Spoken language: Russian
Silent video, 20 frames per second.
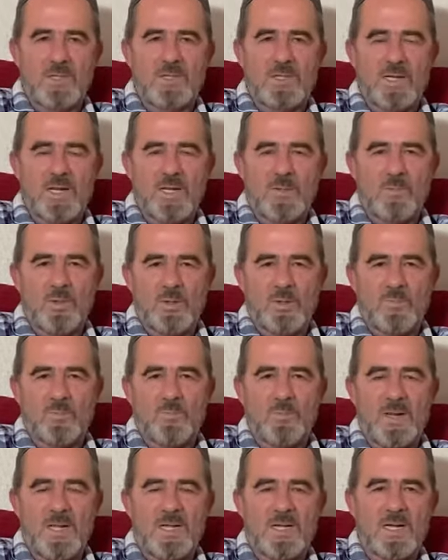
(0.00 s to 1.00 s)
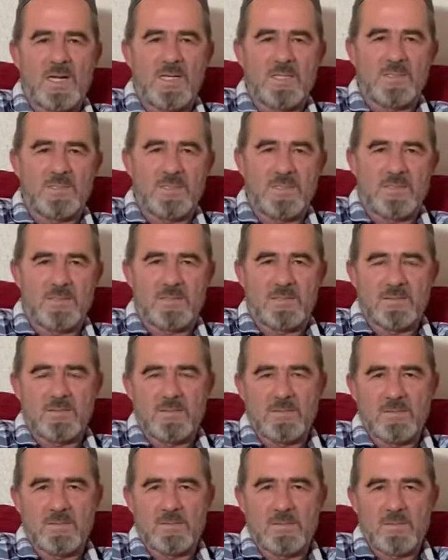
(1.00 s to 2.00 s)
требуем прекратить
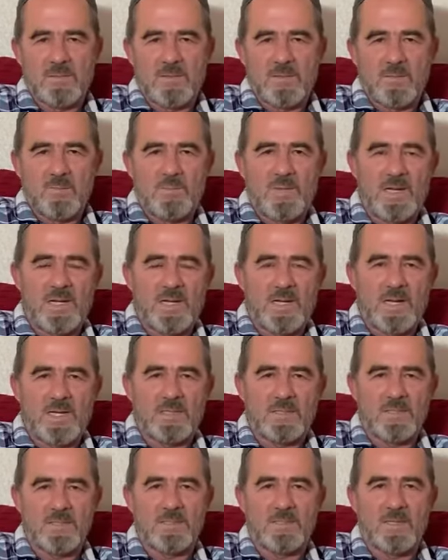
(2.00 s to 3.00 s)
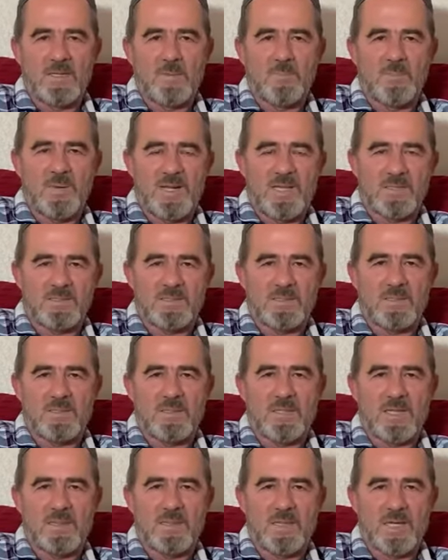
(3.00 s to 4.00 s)
прекратить репрессии
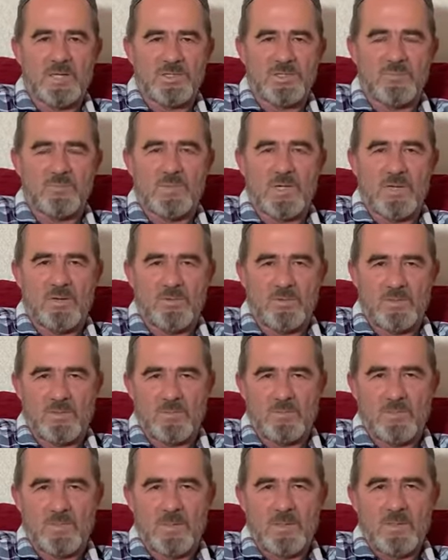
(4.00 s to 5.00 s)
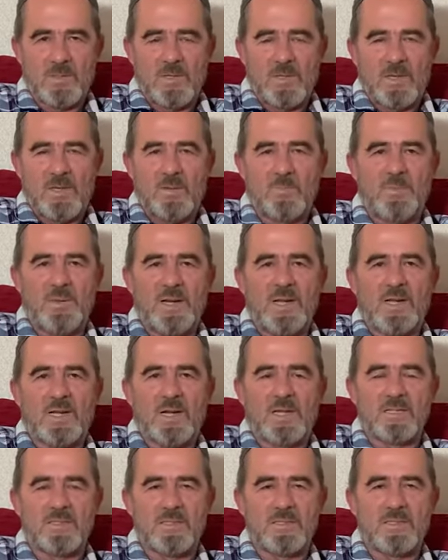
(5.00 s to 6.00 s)
над нашим народом и
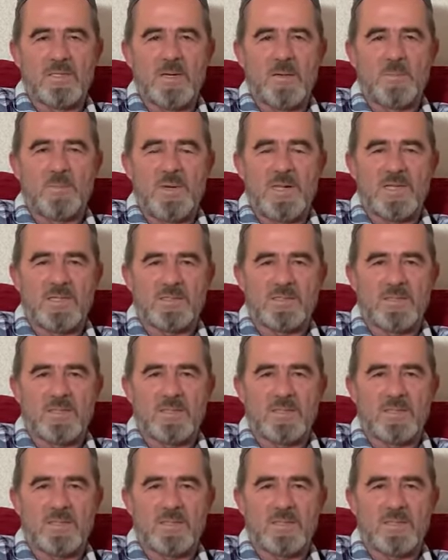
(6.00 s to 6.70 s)
прекратить репрессии